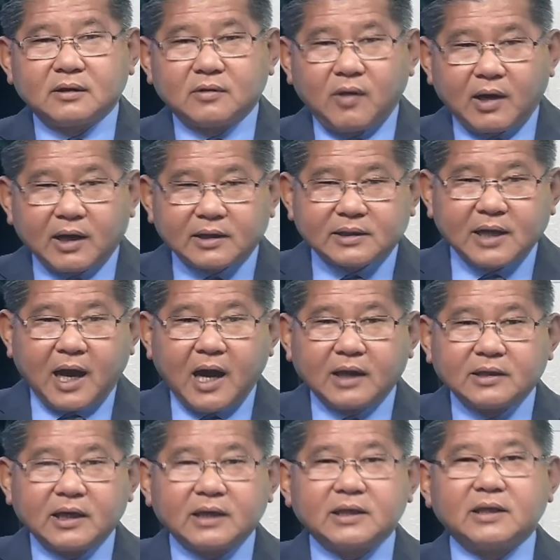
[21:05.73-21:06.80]
hoặc là
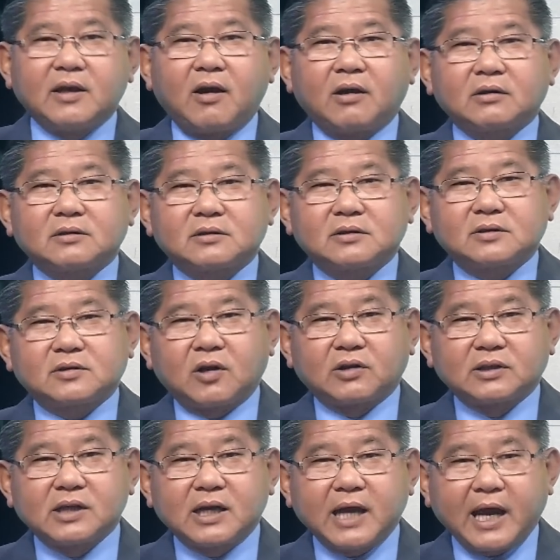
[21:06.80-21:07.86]
chở những cái gì đó cho những nước